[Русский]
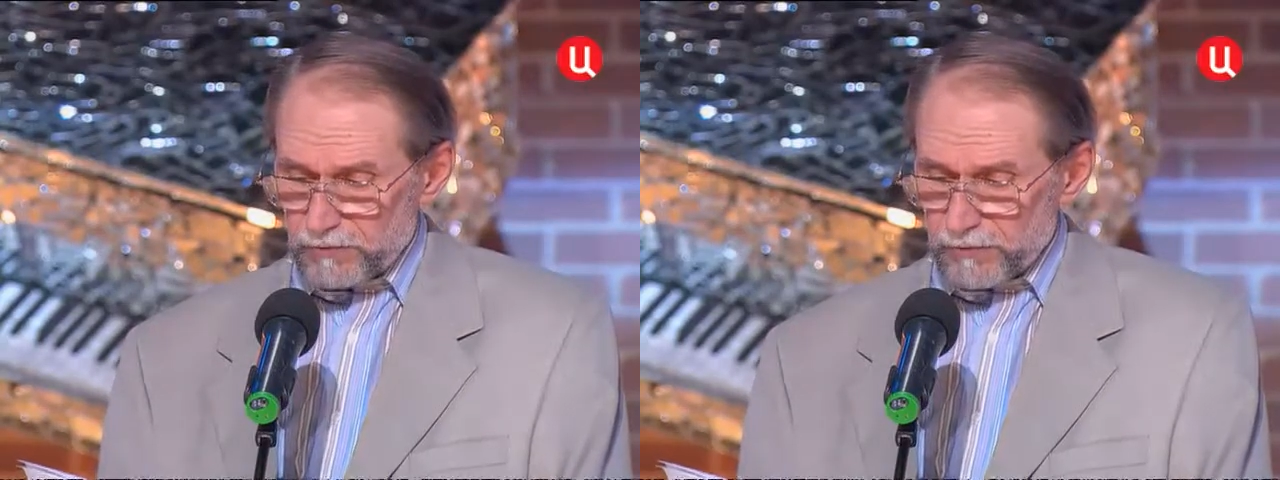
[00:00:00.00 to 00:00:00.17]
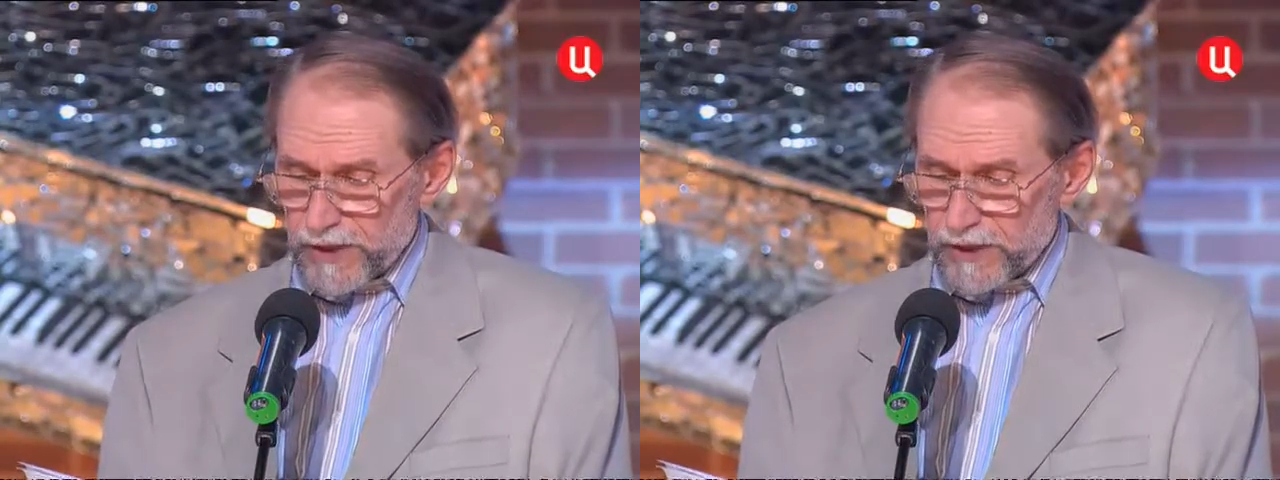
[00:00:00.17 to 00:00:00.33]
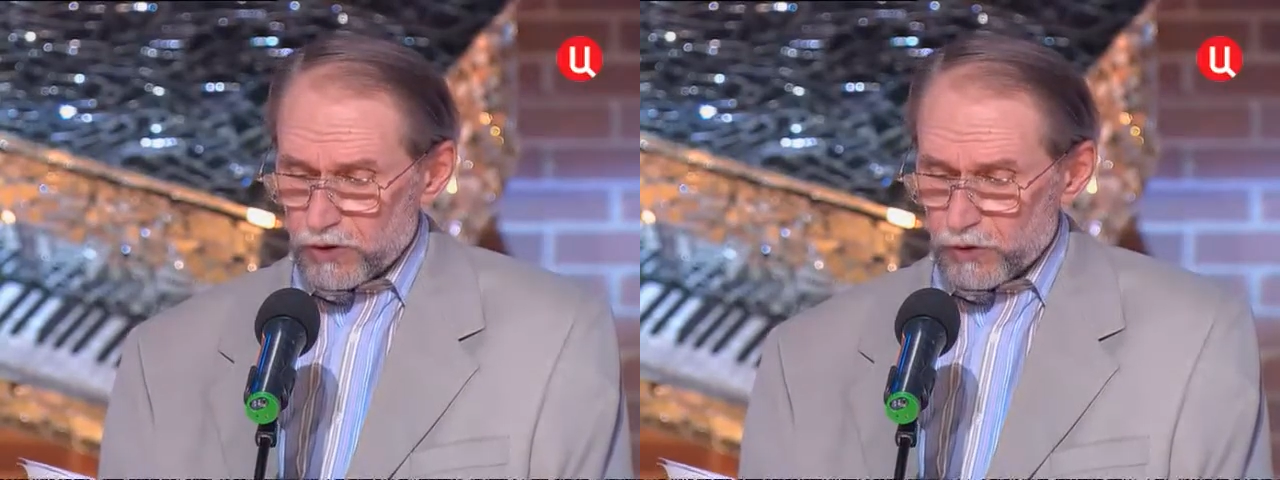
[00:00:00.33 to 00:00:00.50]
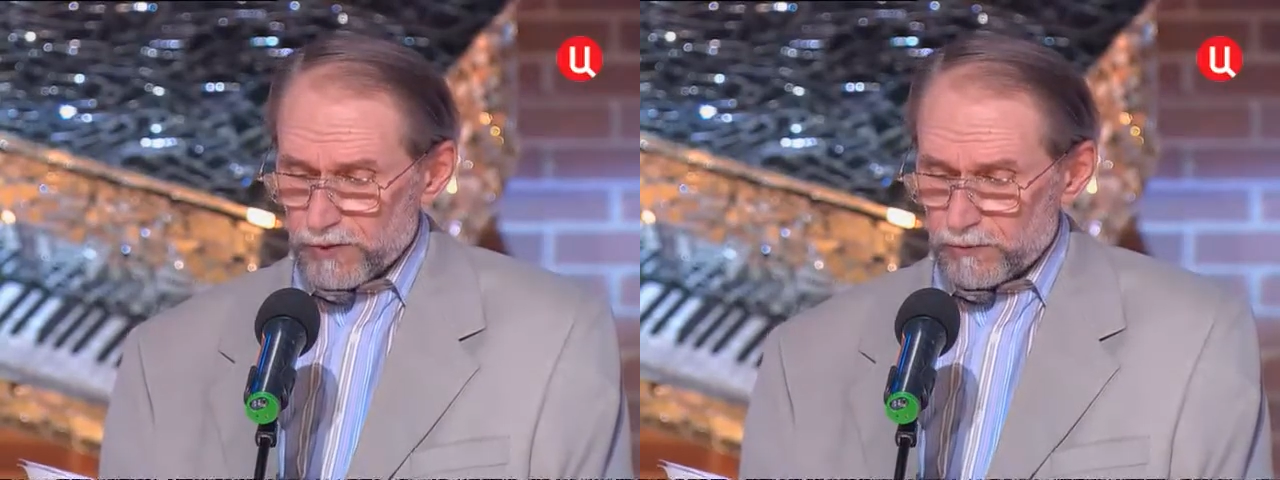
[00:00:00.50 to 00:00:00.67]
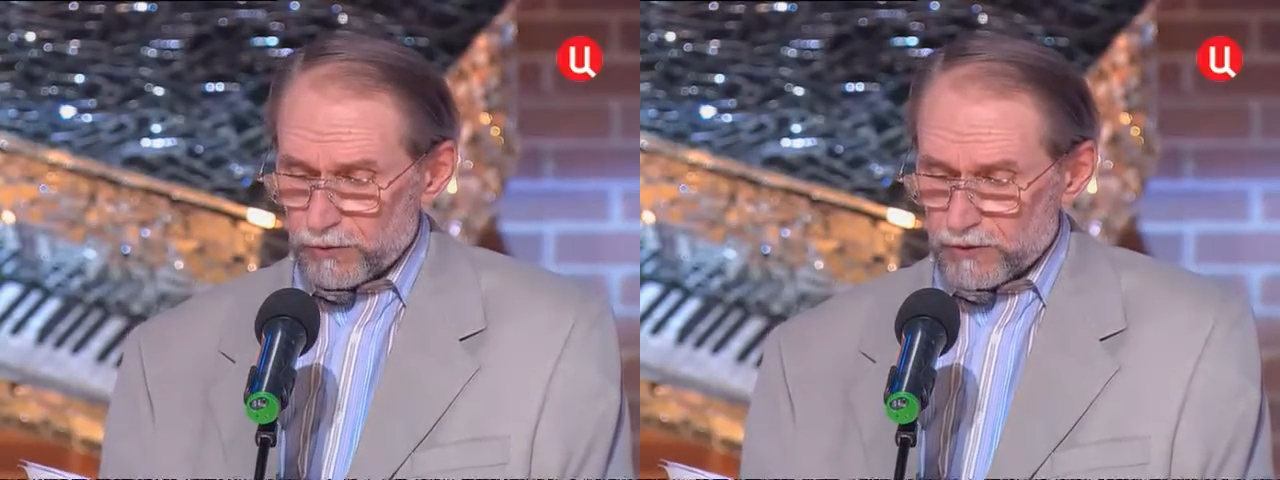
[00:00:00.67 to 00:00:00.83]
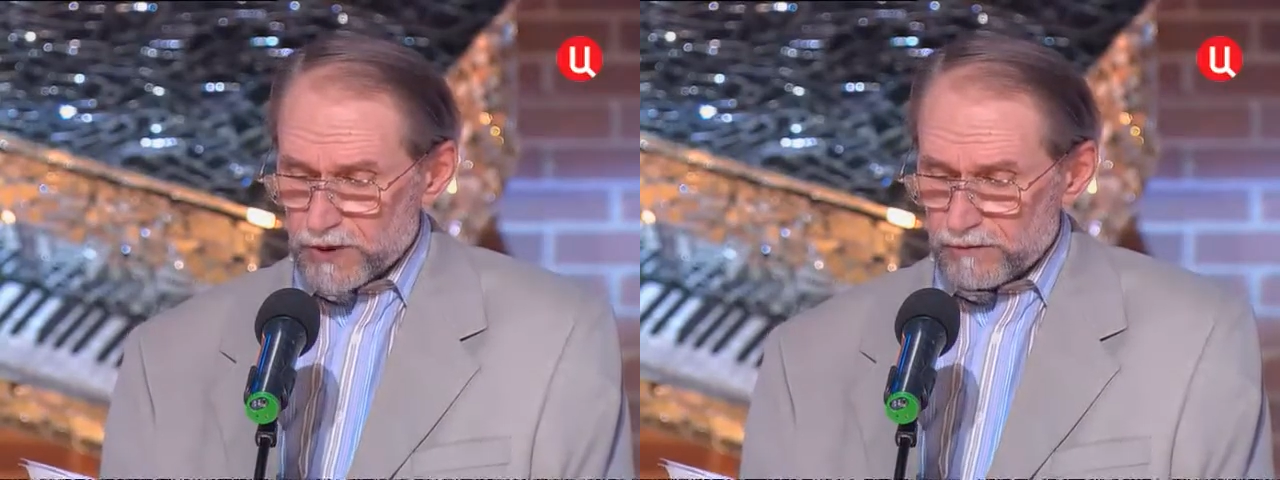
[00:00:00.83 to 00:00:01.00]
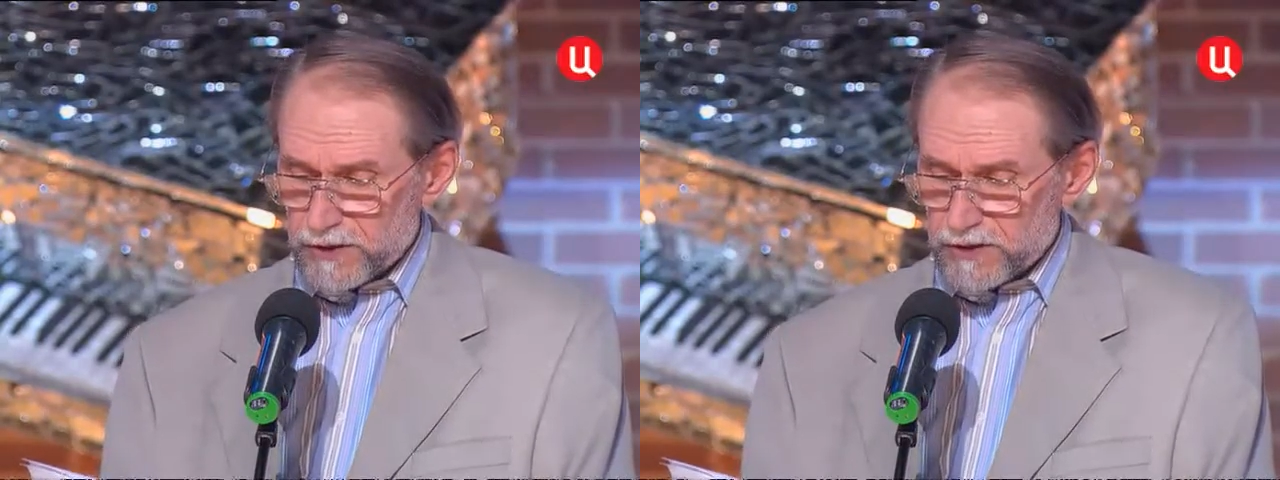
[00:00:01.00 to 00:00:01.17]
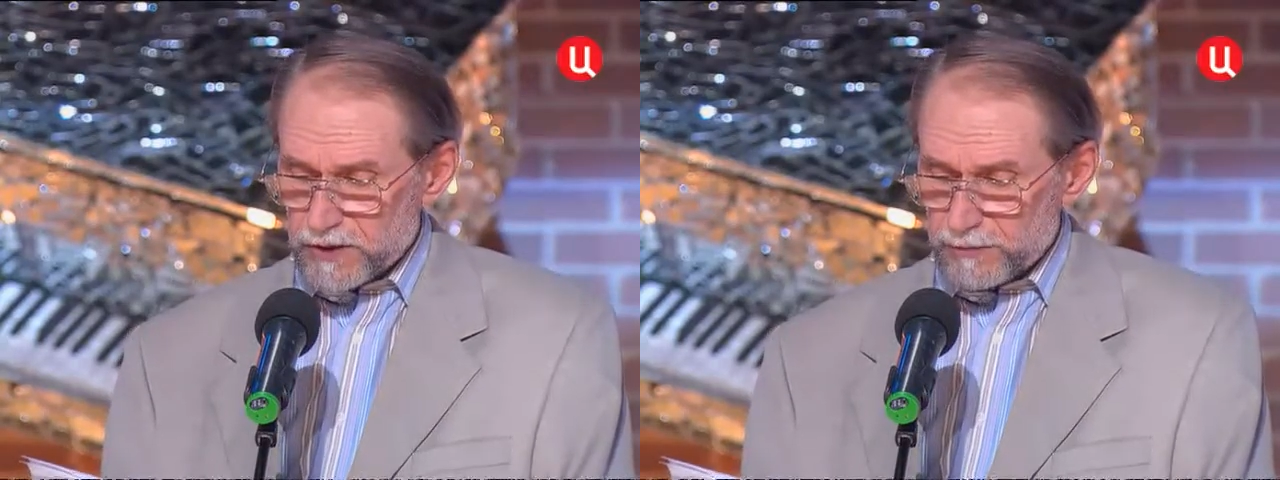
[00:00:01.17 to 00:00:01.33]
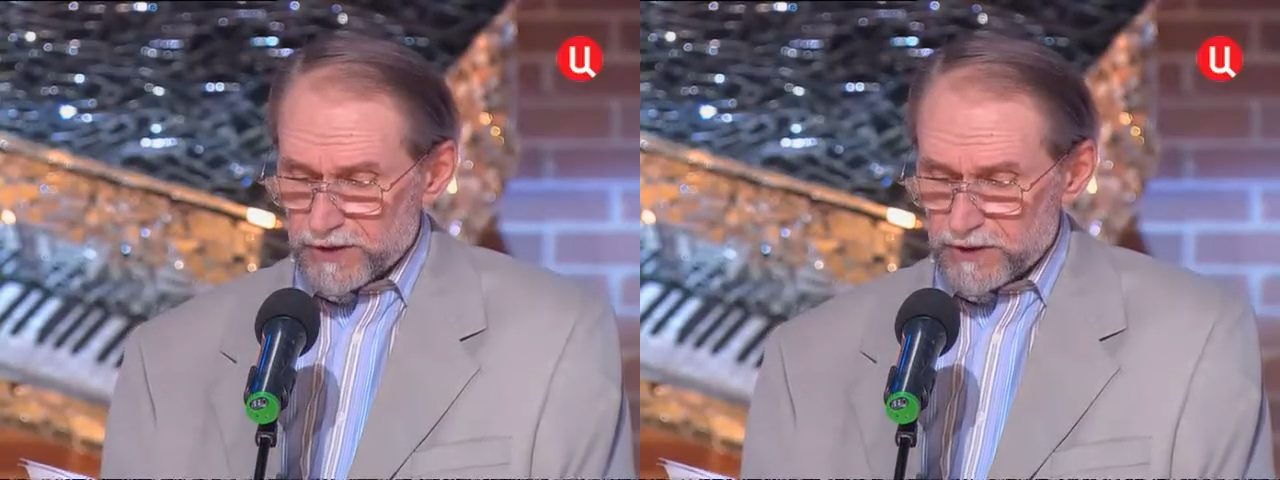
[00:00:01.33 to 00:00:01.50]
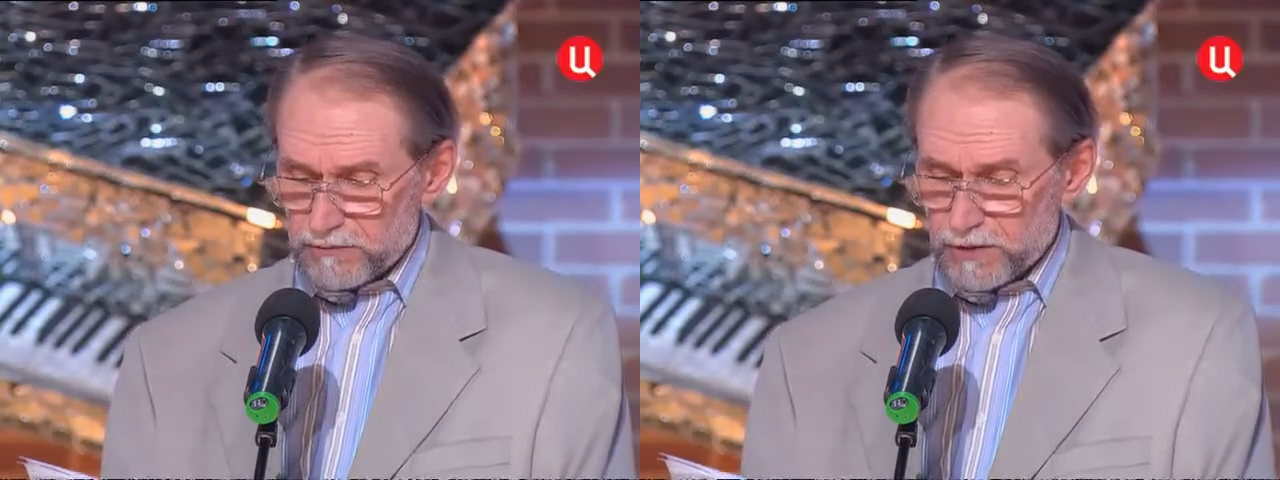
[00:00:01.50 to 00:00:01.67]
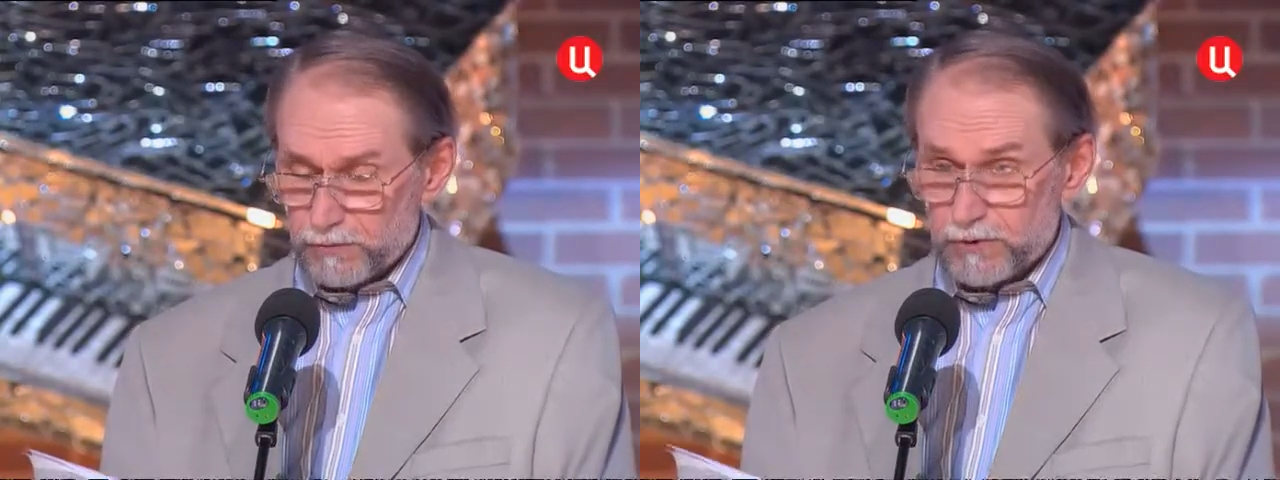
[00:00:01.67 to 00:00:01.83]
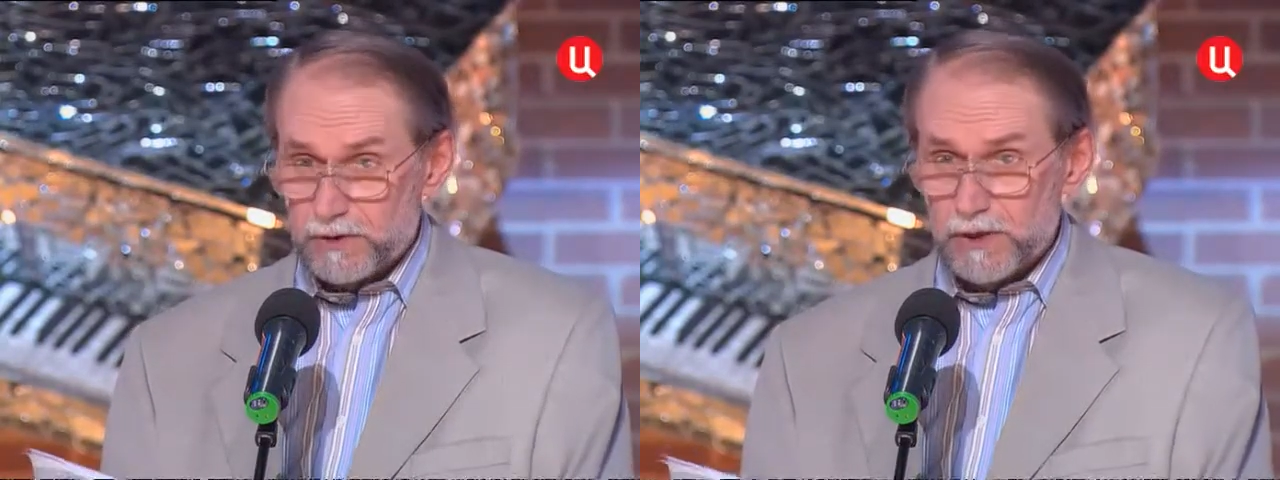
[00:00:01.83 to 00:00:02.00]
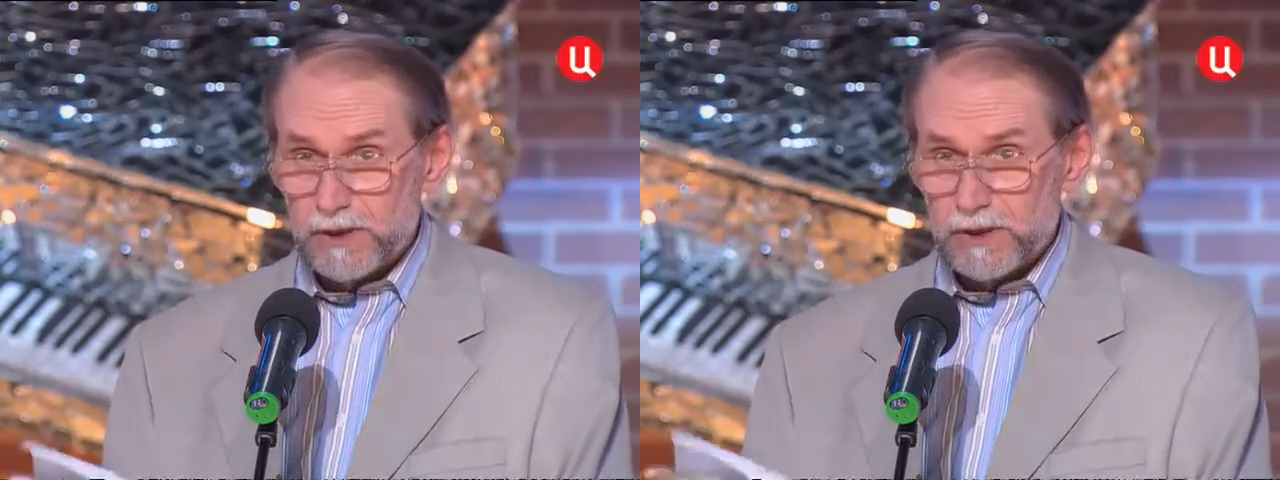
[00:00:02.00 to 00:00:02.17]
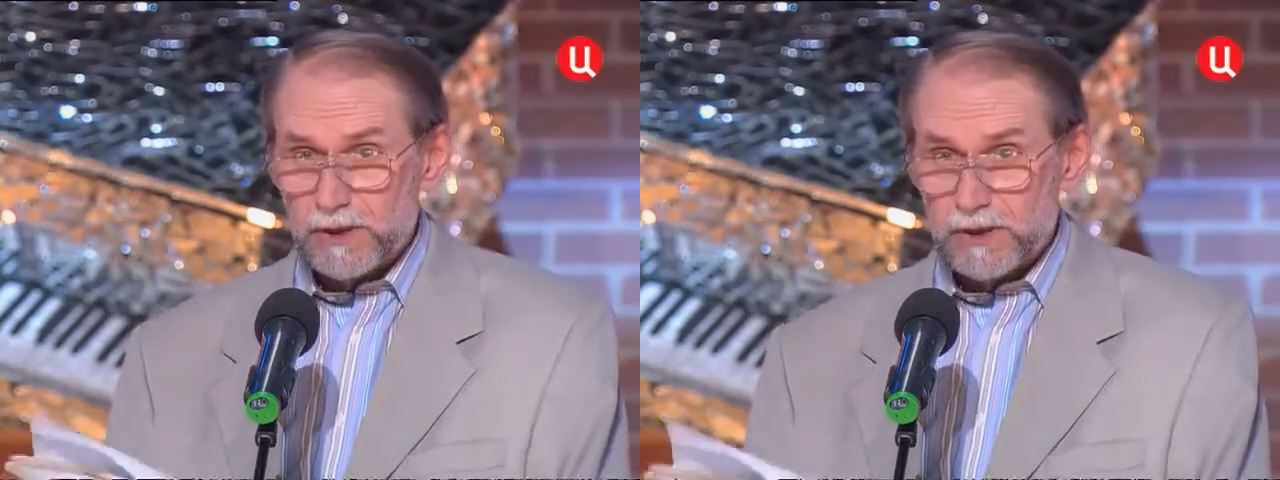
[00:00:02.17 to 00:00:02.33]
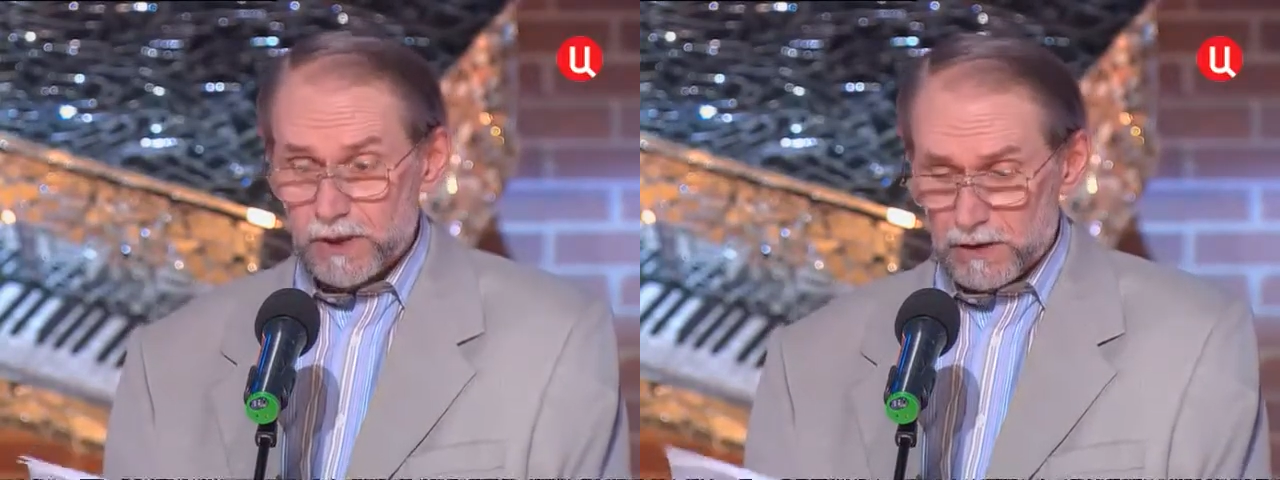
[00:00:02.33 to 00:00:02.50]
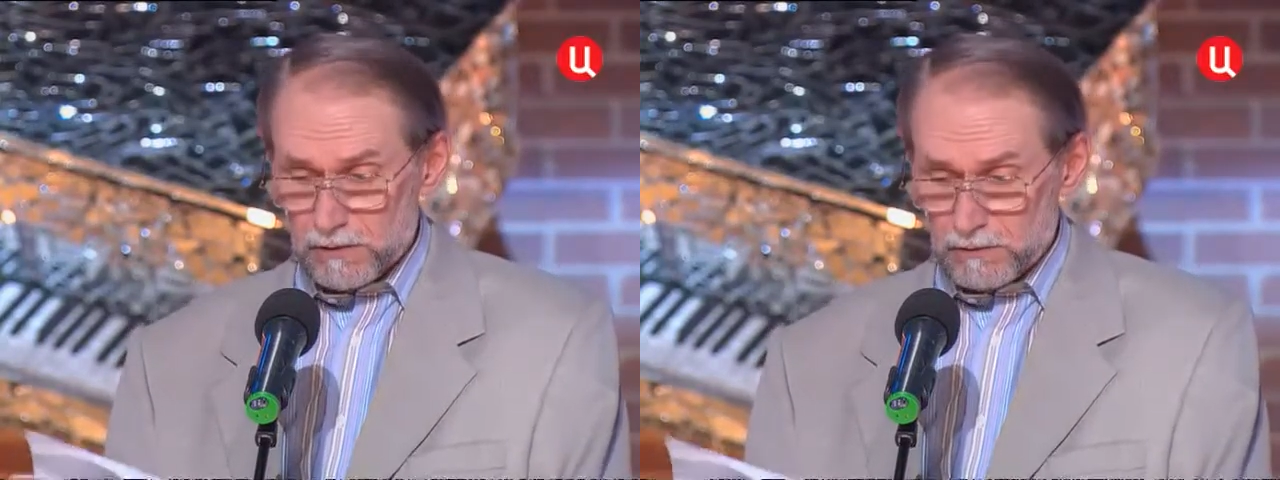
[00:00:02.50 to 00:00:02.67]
мои губы будто вишни, поцелуй будет не лишний